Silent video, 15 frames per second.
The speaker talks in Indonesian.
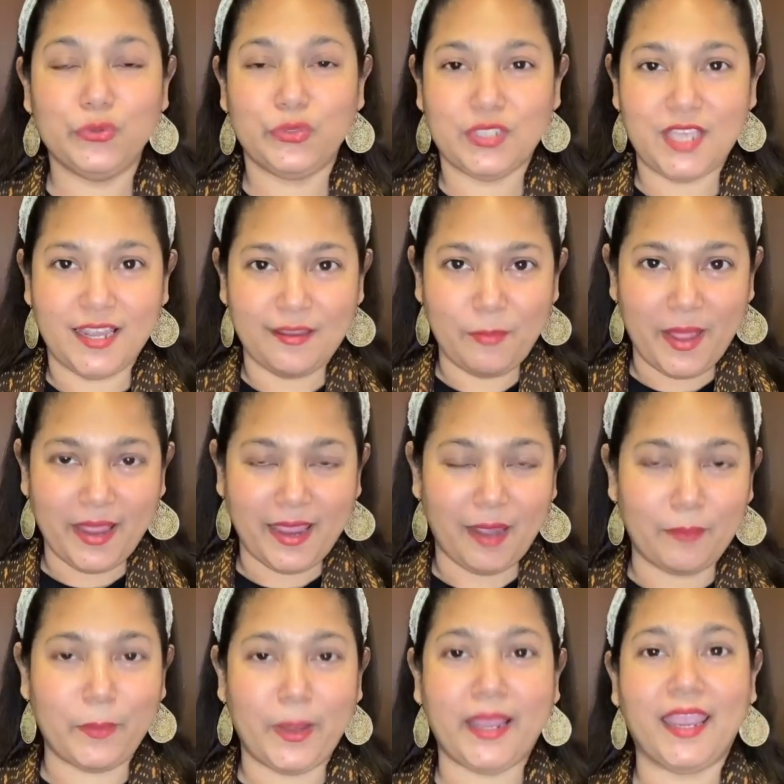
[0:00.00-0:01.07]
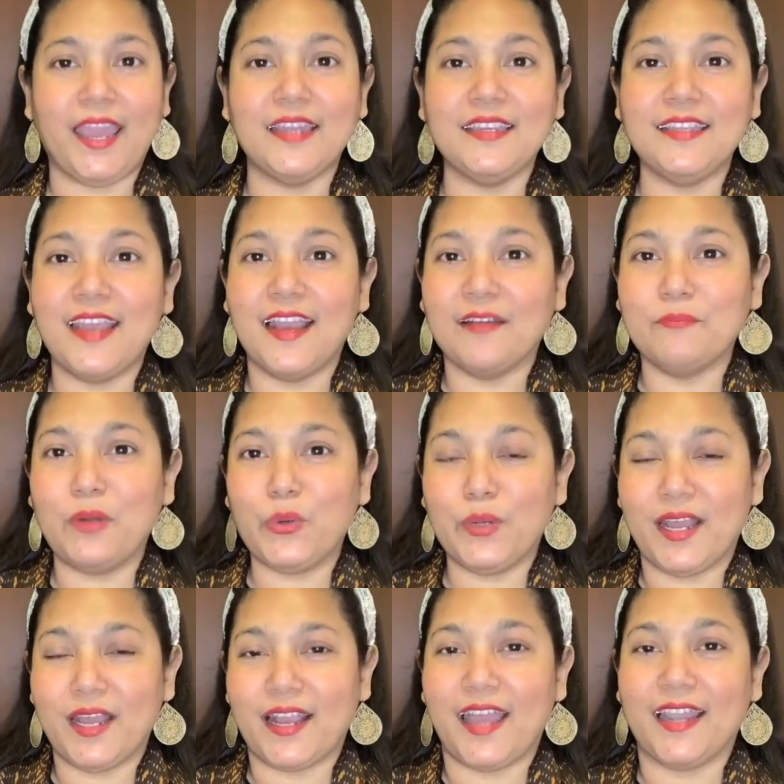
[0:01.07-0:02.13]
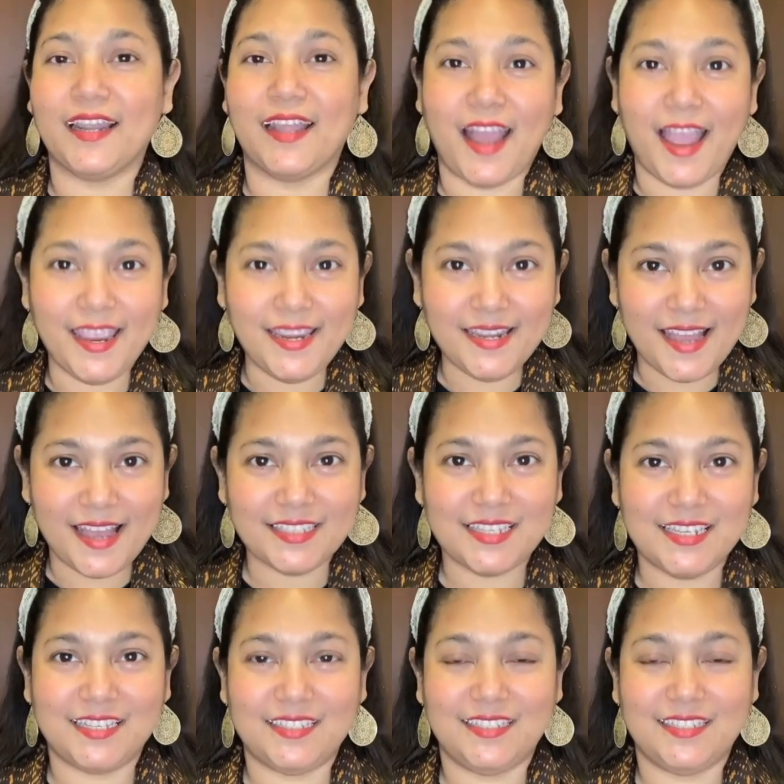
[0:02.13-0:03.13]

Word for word: cari pakaian-pakaian yang menggunakan kain asli